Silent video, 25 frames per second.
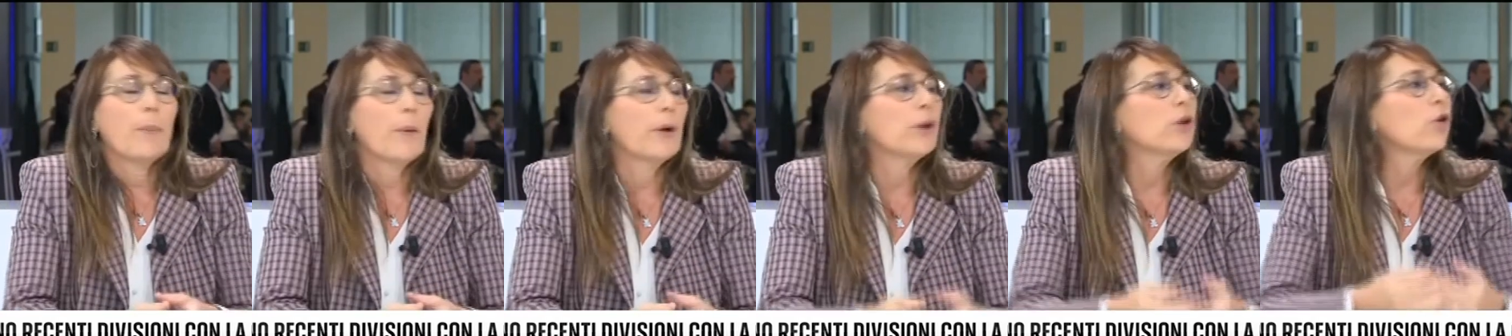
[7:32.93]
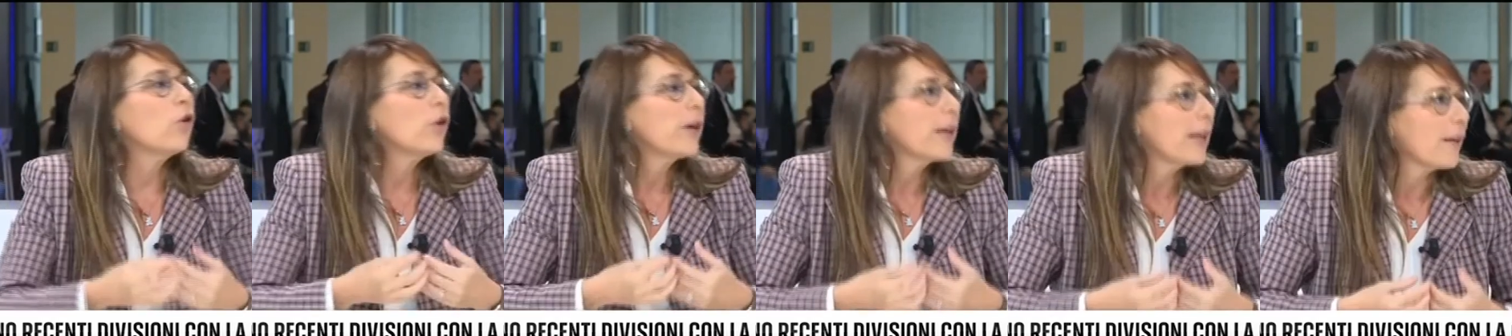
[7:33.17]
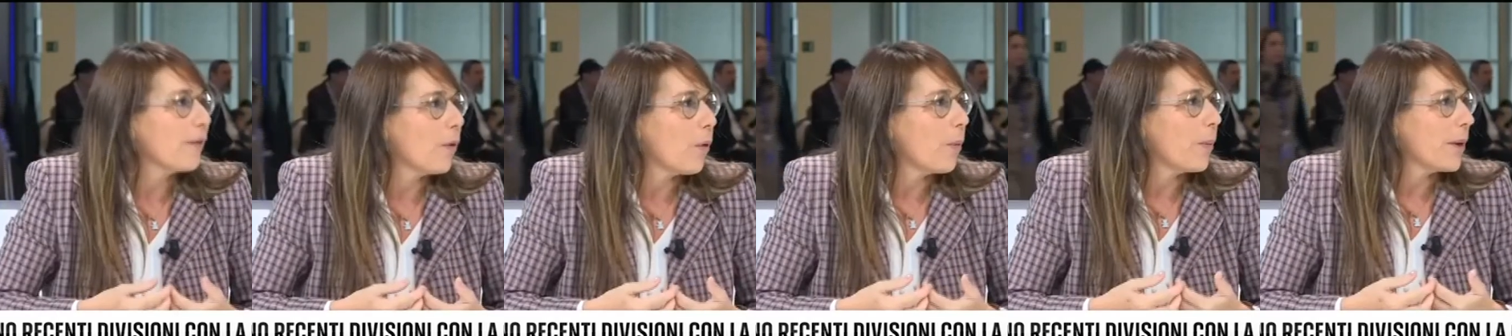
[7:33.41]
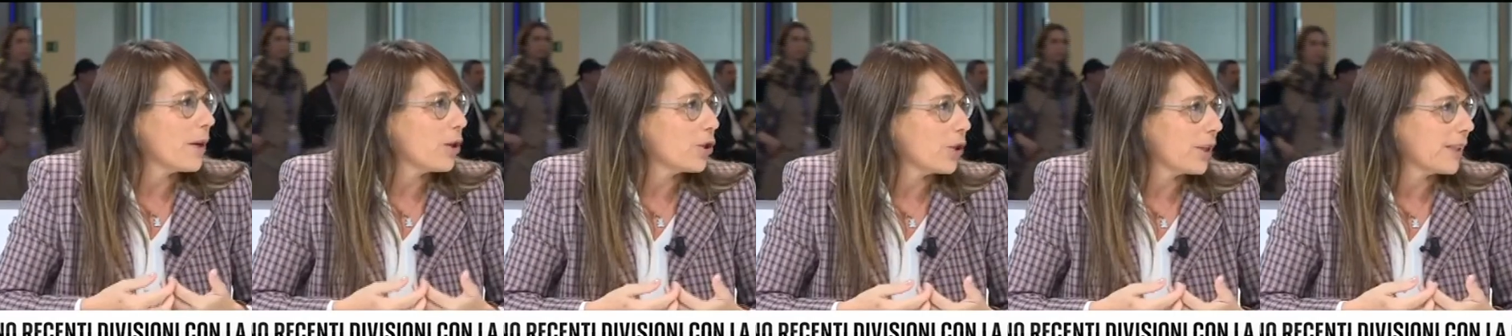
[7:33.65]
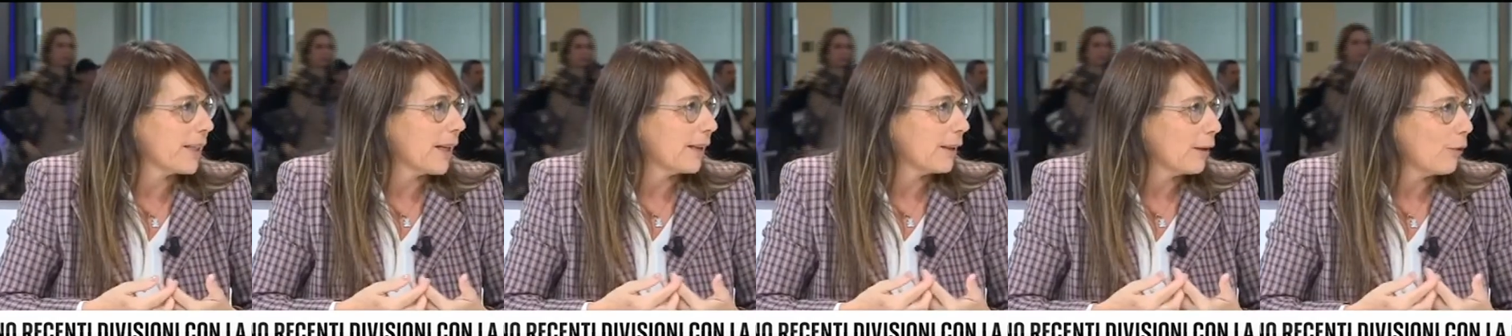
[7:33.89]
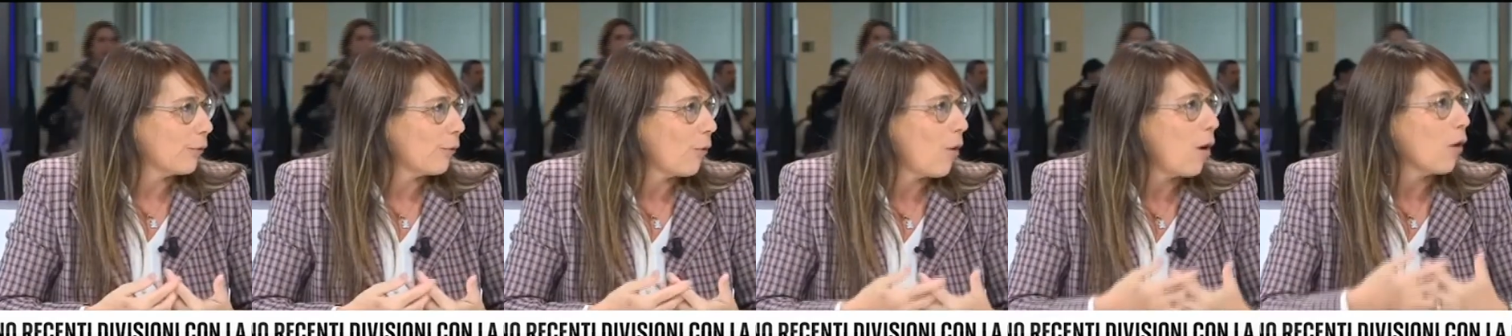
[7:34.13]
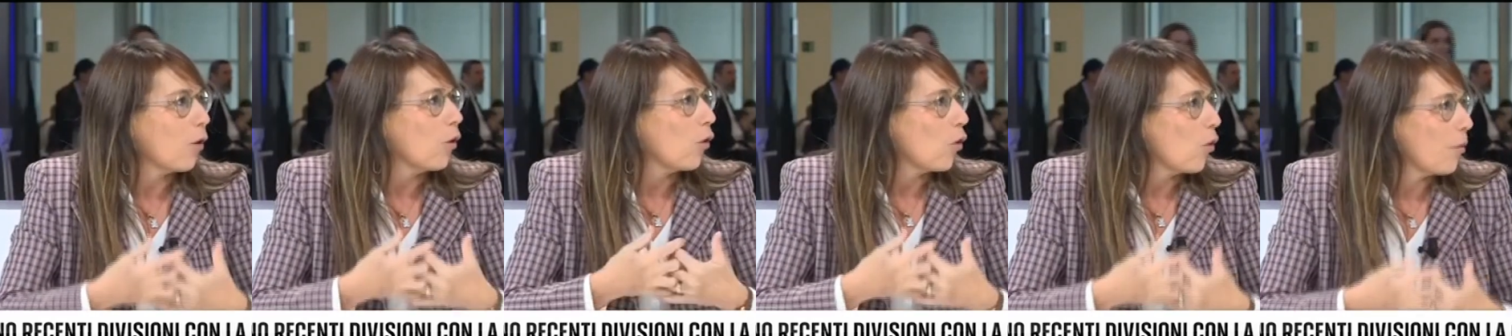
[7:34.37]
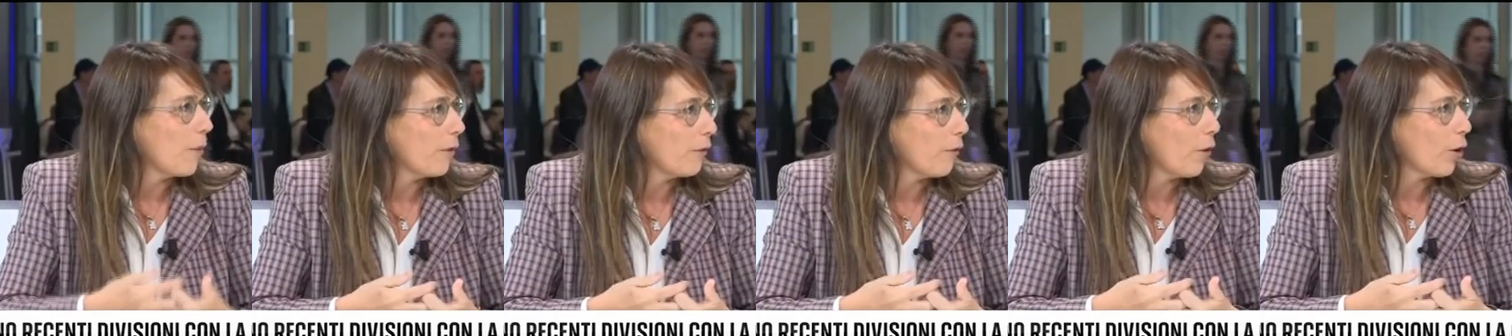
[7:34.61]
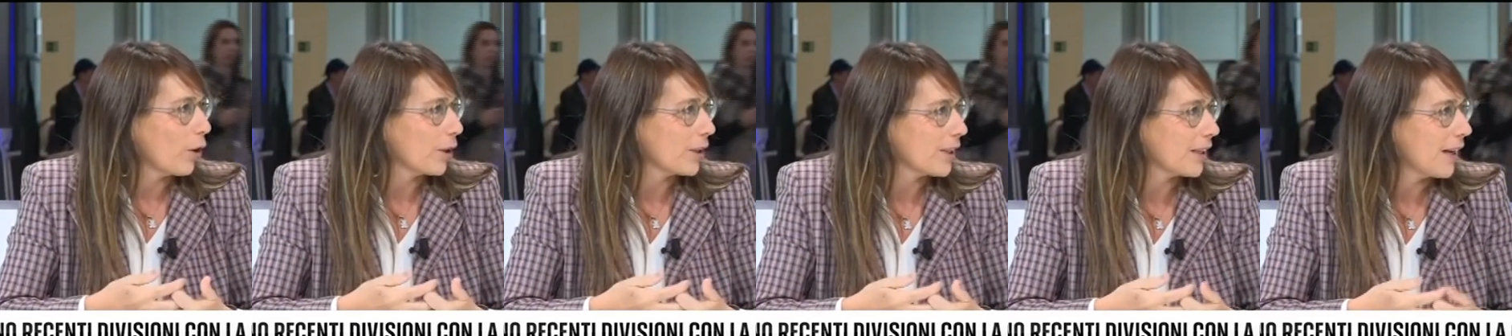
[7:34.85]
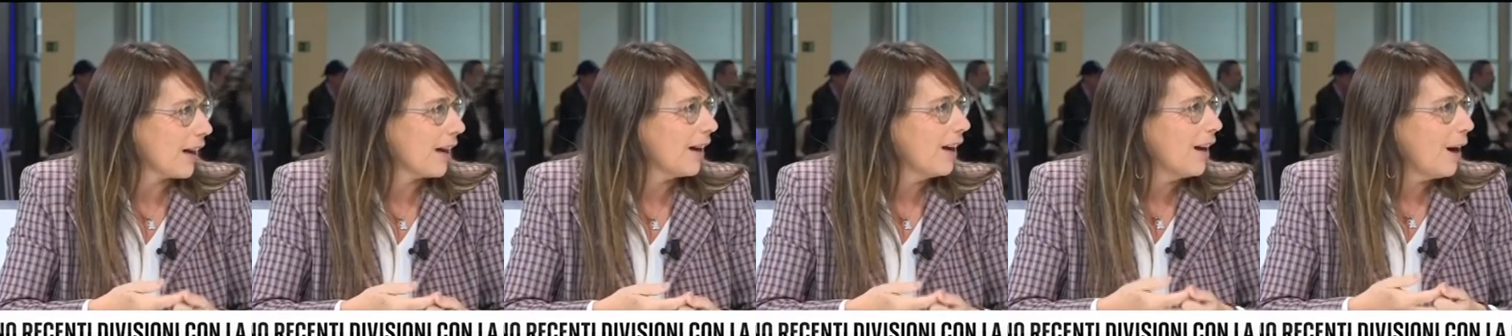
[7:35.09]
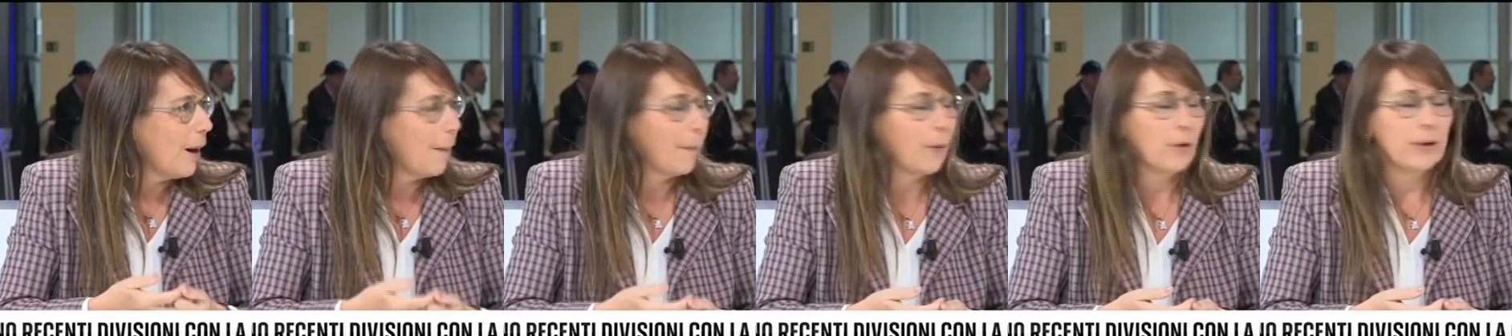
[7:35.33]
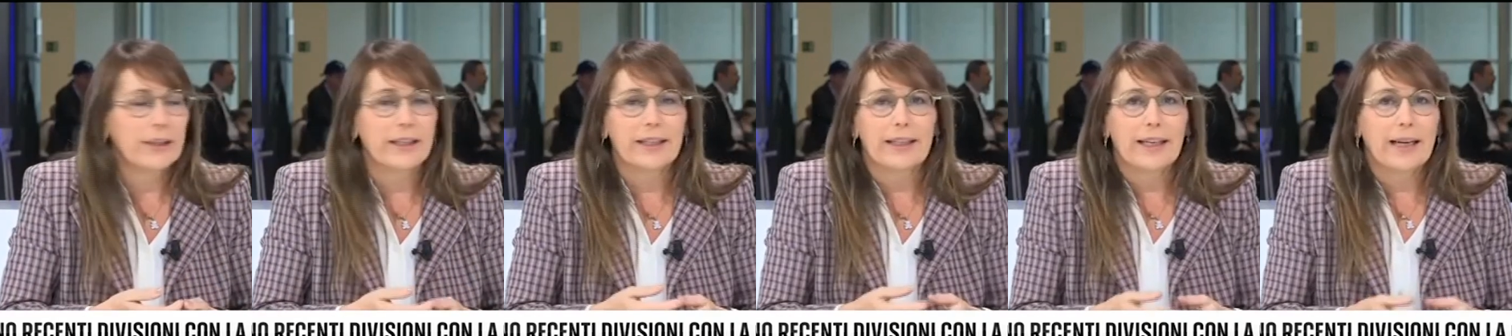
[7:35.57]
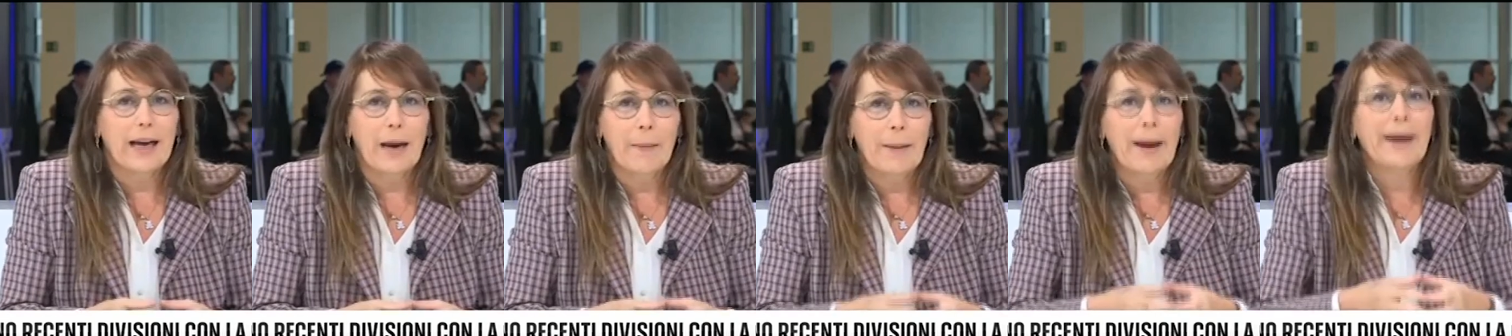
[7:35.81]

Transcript: Poi noi eravamo per il cessate il fuoco come forza politica,